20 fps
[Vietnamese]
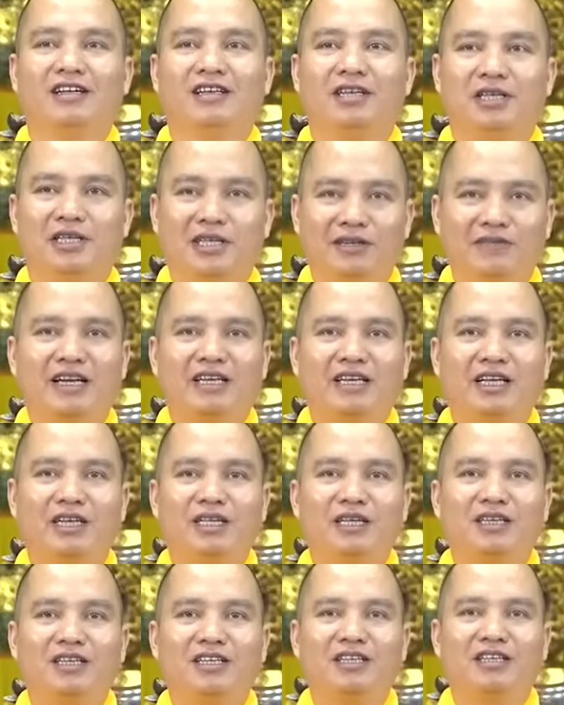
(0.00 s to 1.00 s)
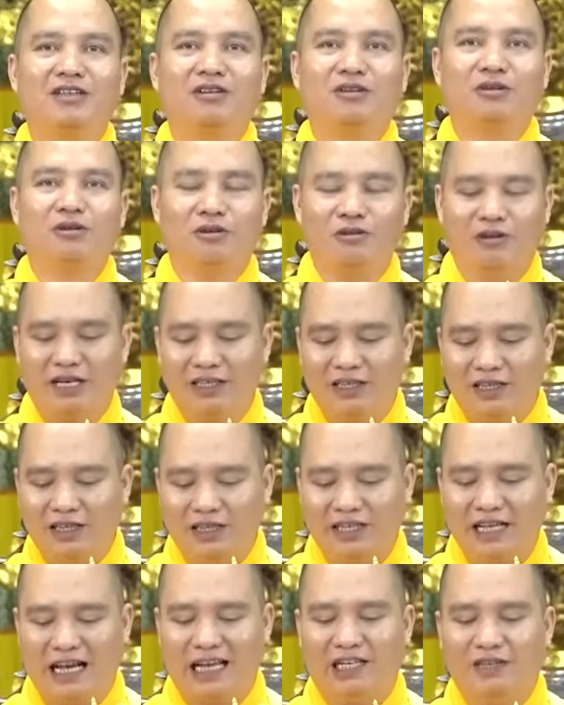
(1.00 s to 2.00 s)
như vậy để cho gì? Tôi nói
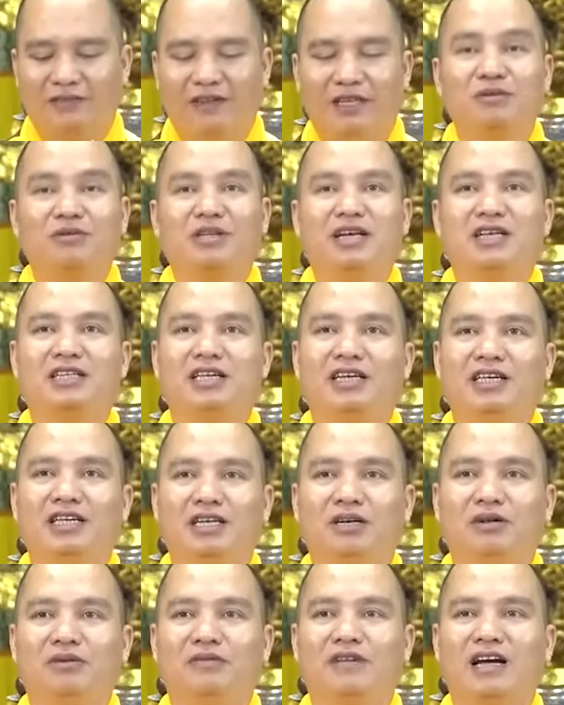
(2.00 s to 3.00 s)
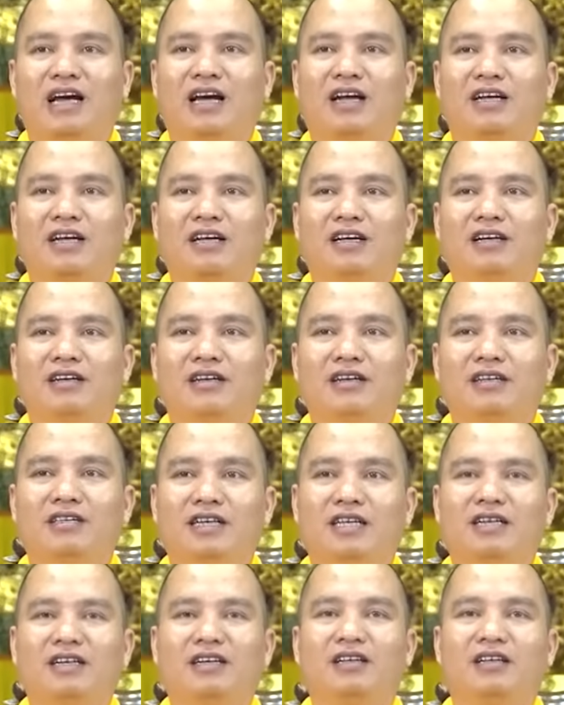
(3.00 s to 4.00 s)
đơn giản như vậy chúng ta dễ hiểu và
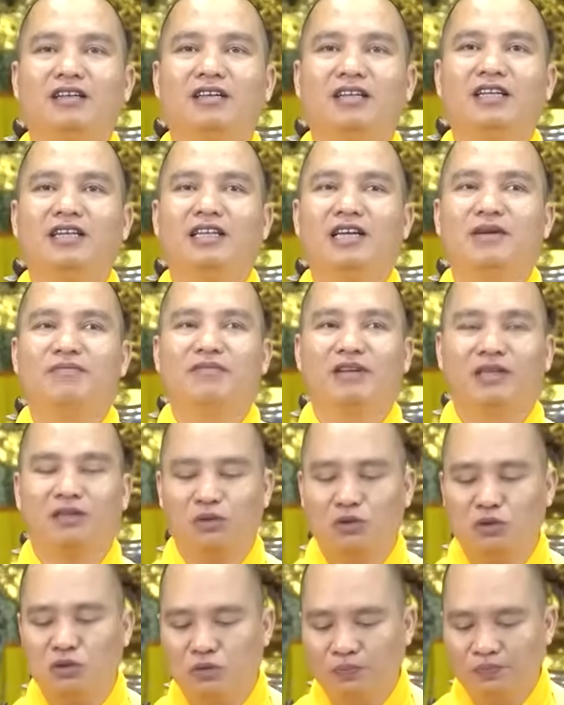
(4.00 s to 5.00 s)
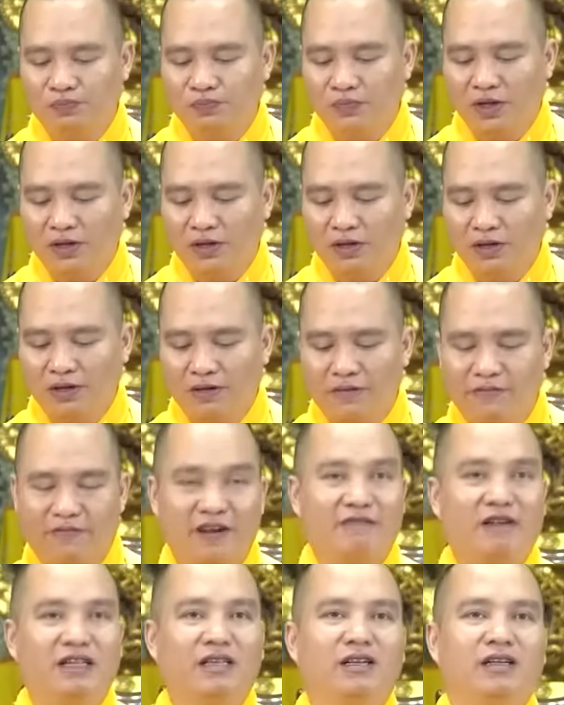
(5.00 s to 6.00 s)
dễ khởi được tín tâm và tu.
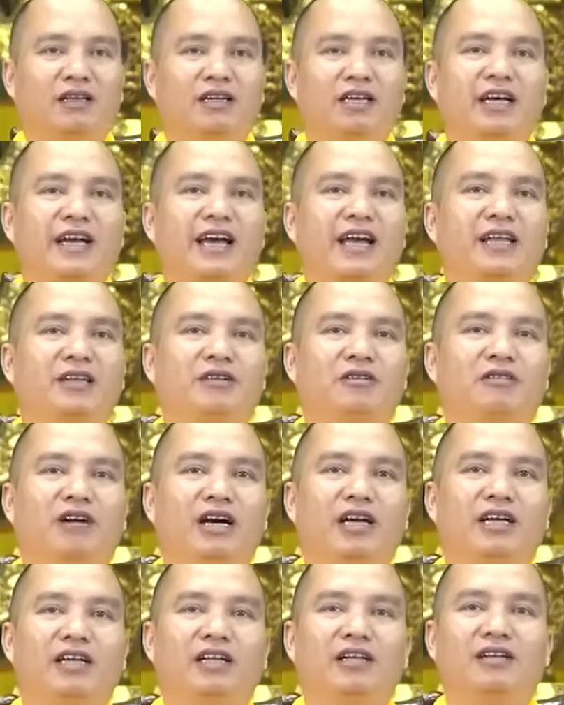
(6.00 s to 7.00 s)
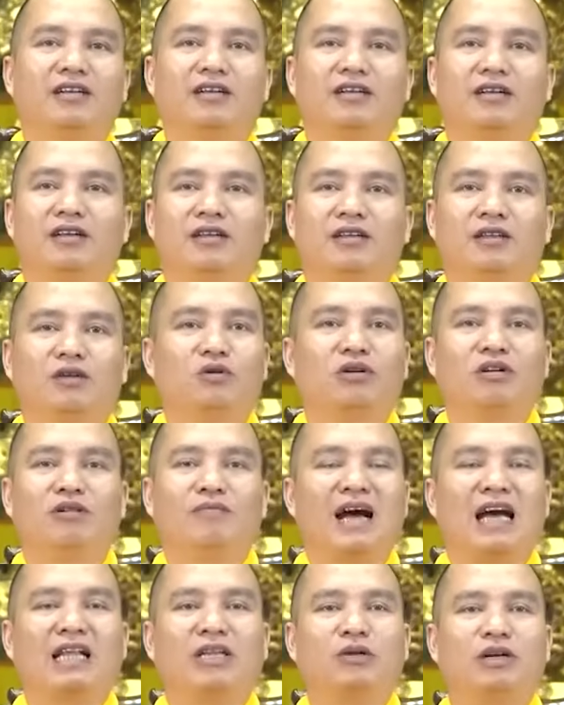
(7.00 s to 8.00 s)
Và Phật tử cái nghe tôi nói tụng có
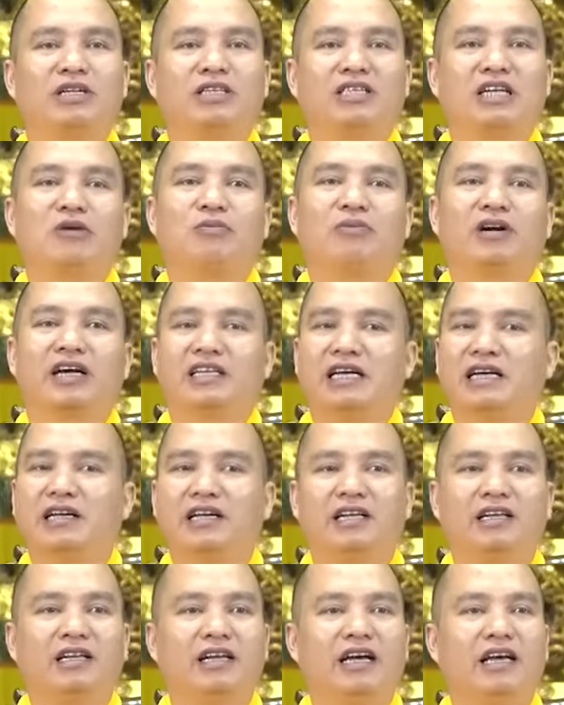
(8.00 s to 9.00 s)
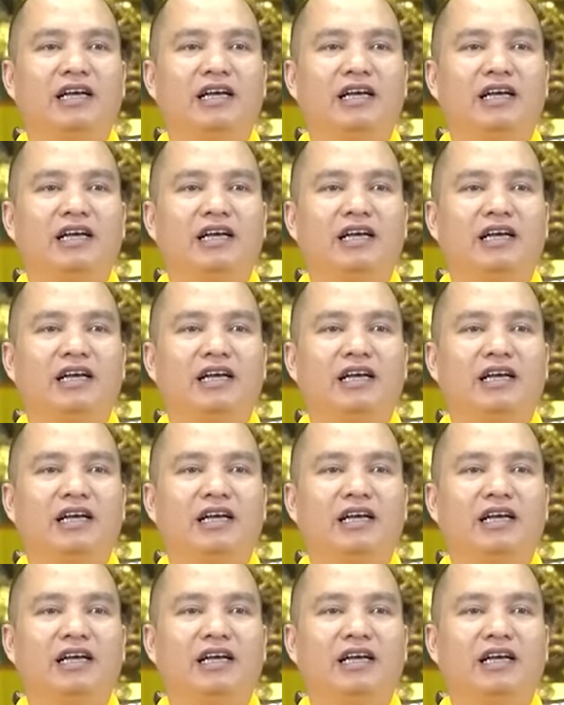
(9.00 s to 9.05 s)
3 tuần sau mà cái gia đình lại